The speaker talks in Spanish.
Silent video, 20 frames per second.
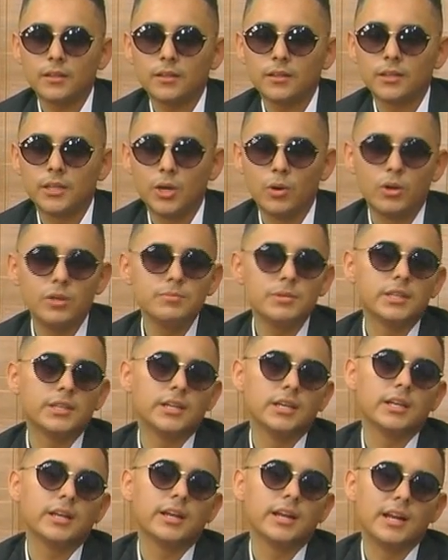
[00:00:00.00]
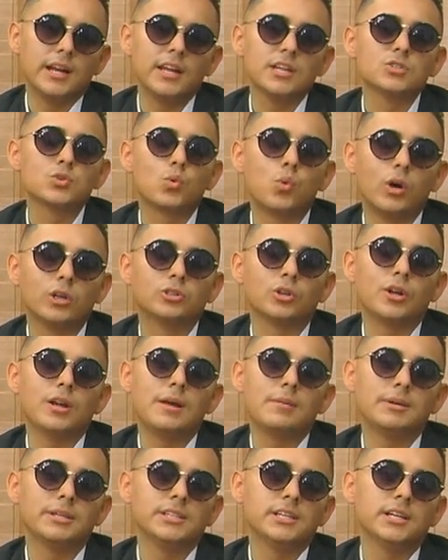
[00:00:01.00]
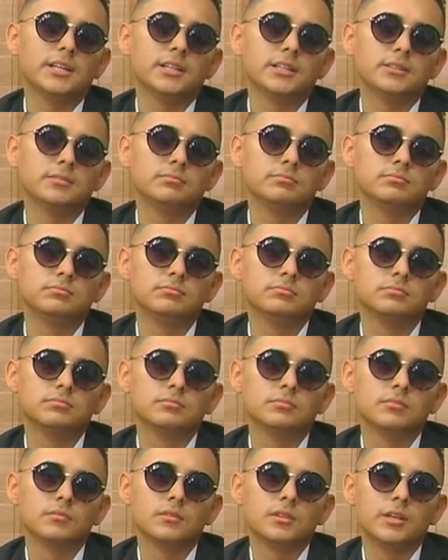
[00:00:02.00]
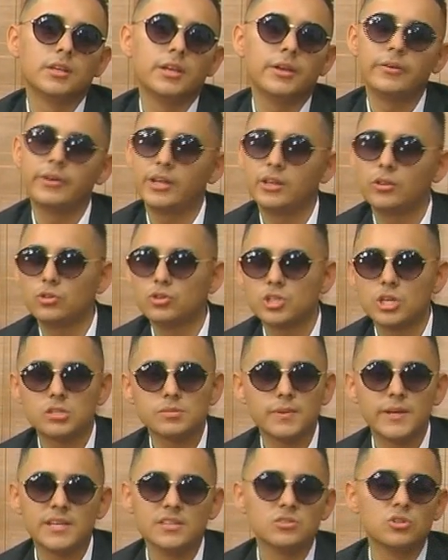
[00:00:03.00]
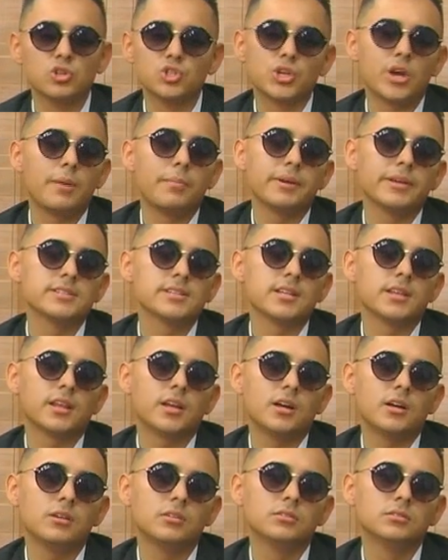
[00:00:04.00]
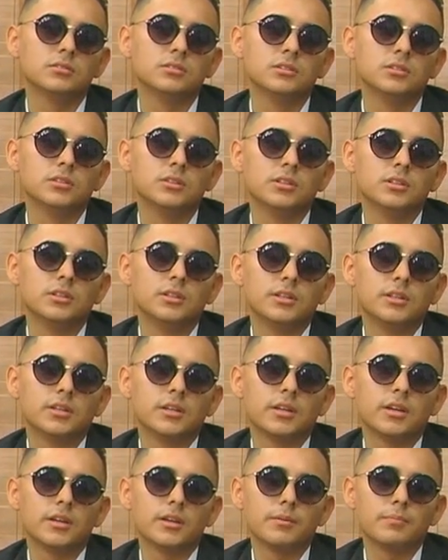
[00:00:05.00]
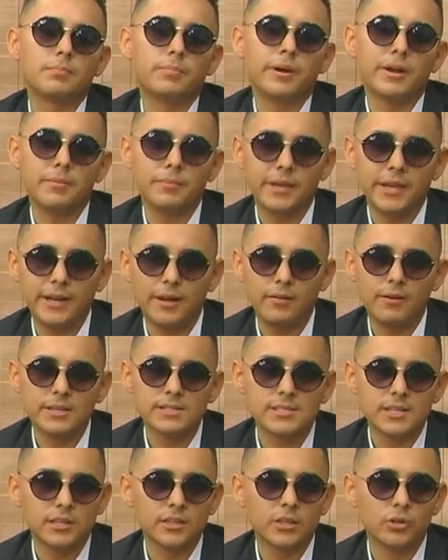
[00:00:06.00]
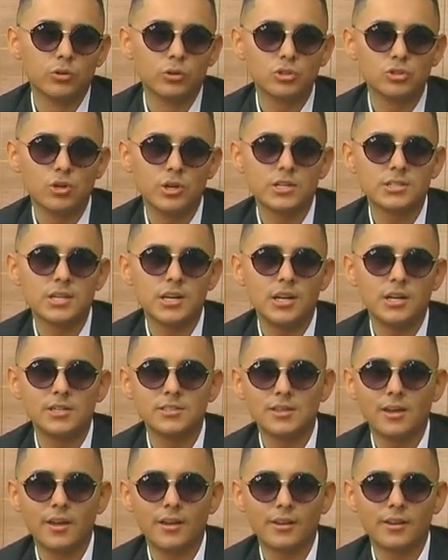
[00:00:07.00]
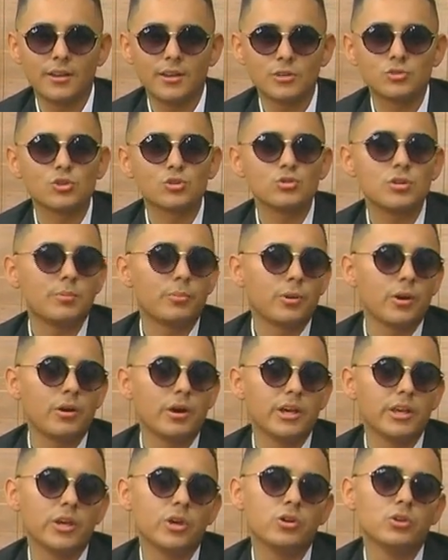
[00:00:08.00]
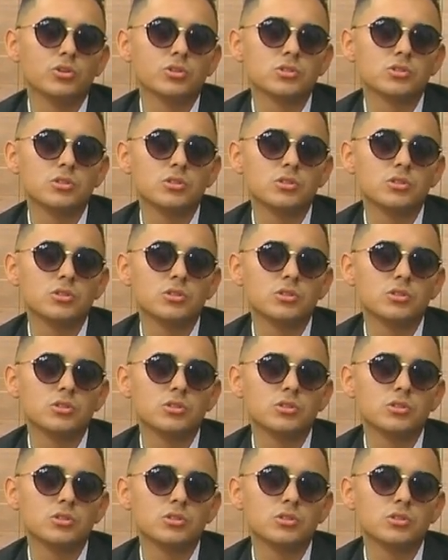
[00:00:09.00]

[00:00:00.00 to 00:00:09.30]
Debo admitir, eran las 4 de la mañana y Brandon Céspedes no se ha presentado. Para mí era bastante duro y yo decía, esto es una prueba de Dios.